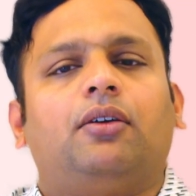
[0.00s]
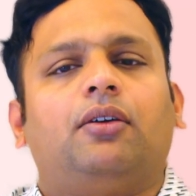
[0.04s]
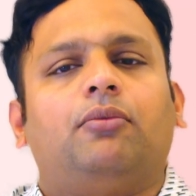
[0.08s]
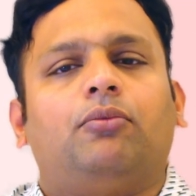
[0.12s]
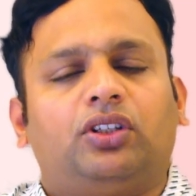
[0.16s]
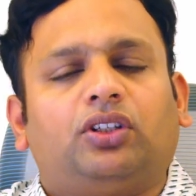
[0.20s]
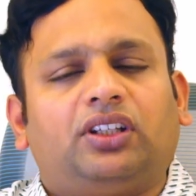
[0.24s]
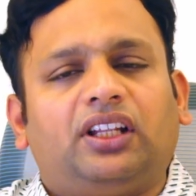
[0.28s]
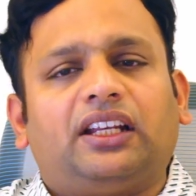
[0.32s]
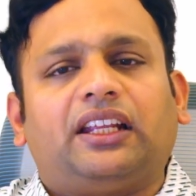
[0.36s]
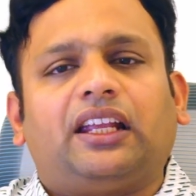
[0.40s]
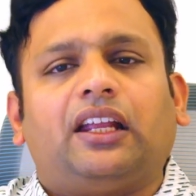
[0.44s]

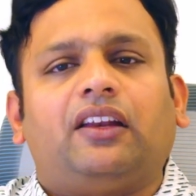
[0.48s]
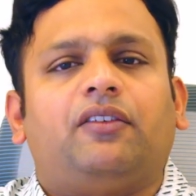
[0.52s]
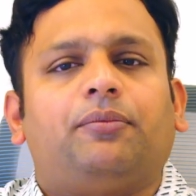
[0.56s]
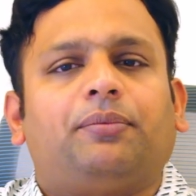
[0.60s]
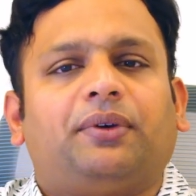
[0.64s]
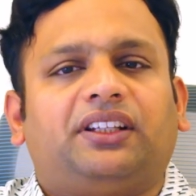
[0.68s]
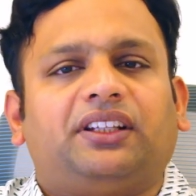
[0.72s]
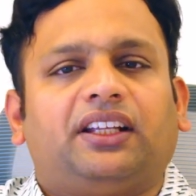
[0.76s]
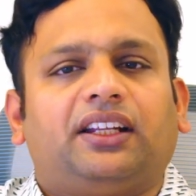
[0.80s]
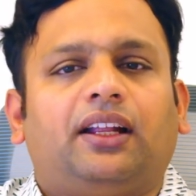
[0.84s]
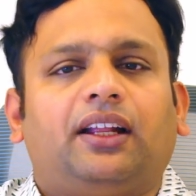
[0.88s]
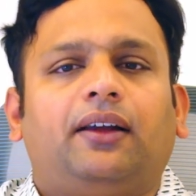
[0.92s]
முதல் கேள்வி
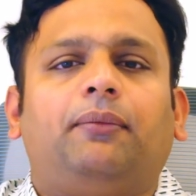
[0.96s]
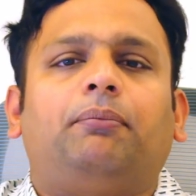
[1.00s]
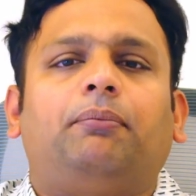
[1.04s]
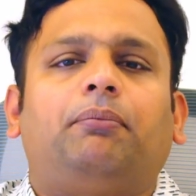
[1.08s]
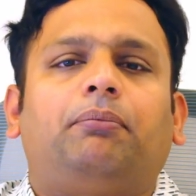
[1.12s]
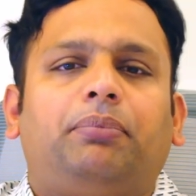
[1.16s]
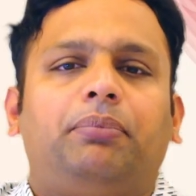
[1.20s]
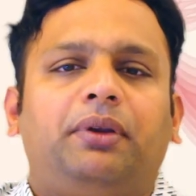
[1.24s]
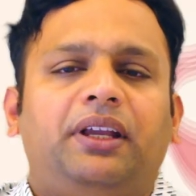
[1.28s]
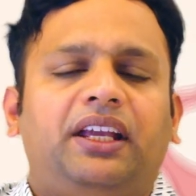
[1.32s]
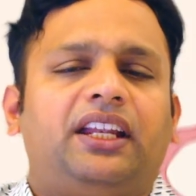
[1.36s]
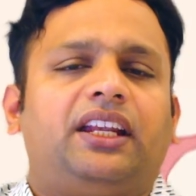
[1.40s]
பார்த்தீங்கன்னா
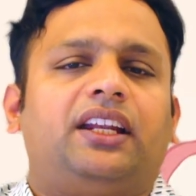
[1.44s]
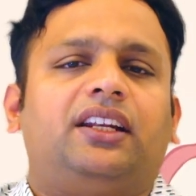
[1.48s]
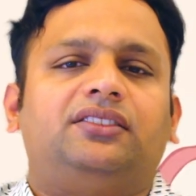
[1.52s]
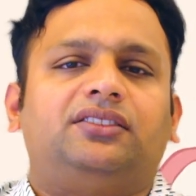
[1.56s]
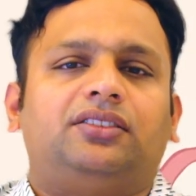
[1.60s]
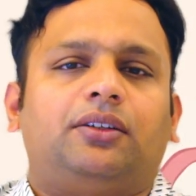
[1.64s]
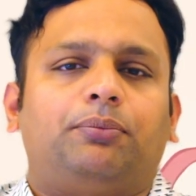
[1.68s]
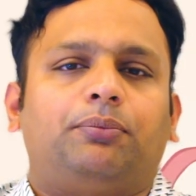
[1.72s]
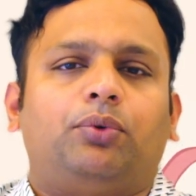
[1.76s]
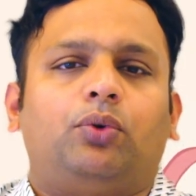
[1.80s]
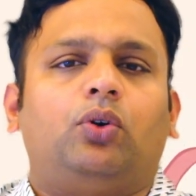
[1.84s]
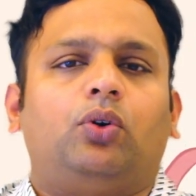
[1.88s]
பீரியட்ஸ்
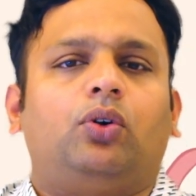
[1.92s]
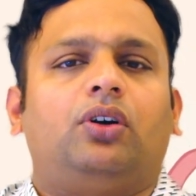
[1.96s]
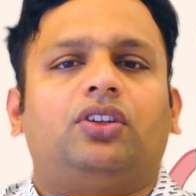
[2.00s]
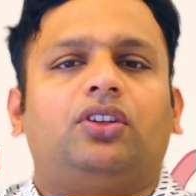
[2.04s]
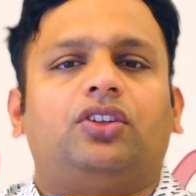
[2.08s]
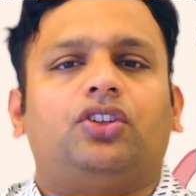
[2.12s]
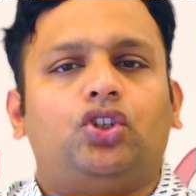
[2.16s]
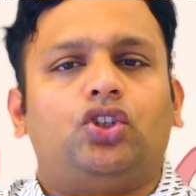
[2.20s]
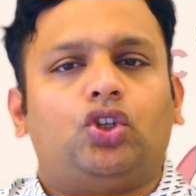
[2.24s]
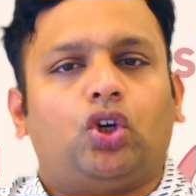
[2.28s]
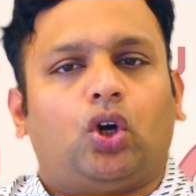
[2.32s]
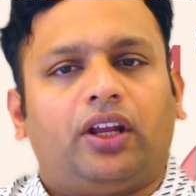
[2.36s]
அப்போ
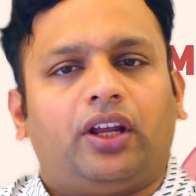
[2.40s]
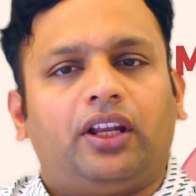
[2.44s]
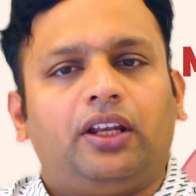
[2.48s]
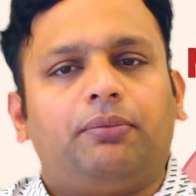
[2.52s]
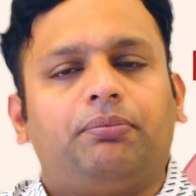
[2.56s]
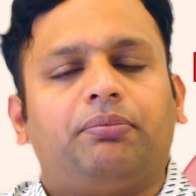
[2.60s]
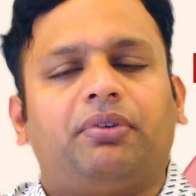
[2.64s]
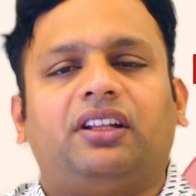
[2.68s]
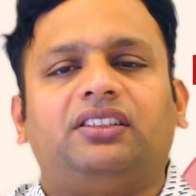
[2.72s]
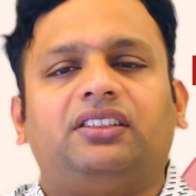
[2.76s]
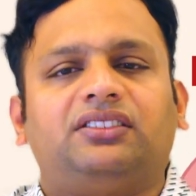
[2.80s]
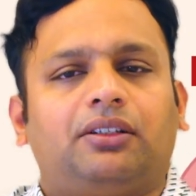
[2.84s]
ஜாயின்ட்
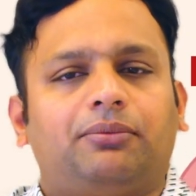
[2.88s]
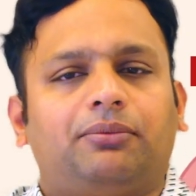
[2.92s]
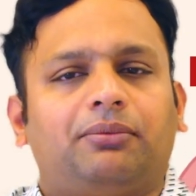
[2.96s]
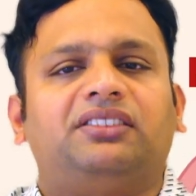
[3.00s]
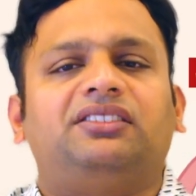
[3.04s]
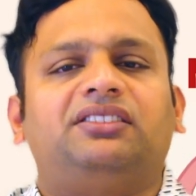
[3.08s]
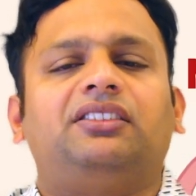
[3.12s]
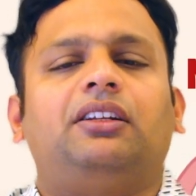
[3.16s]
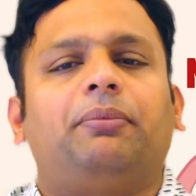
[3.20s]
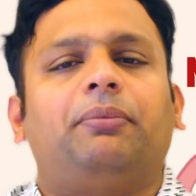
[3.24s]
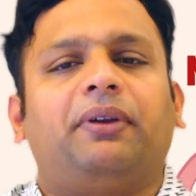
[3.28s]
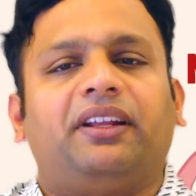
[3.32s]
பெயின்ஸ் அண்ட்
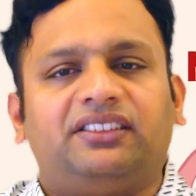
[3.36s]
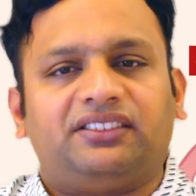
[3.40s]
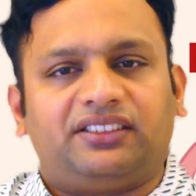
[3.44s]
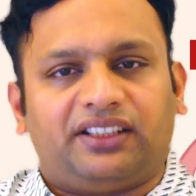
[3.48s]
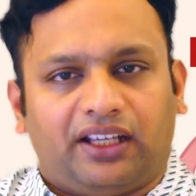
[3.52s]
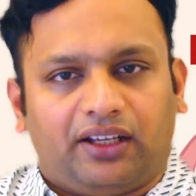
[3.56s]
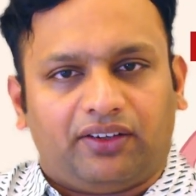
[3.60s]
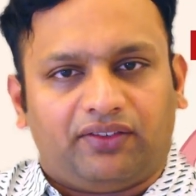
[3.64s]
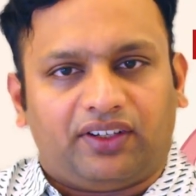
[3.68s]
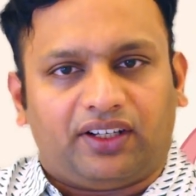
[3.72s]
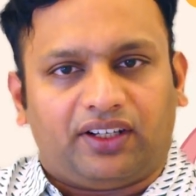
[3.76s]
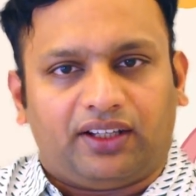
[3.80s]
மசில் பெயின்ஸ்
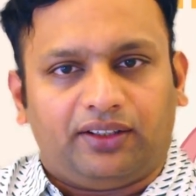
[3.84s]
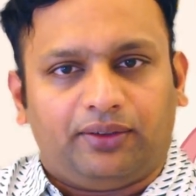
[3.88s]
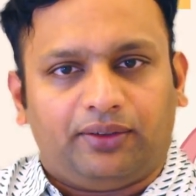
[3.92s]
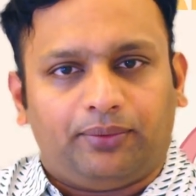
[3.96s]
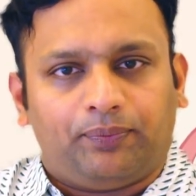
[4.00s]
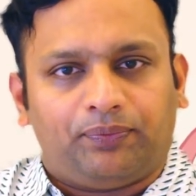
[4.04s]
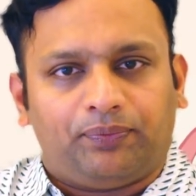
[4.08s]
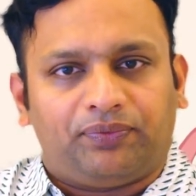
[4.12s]
ஏன் வருது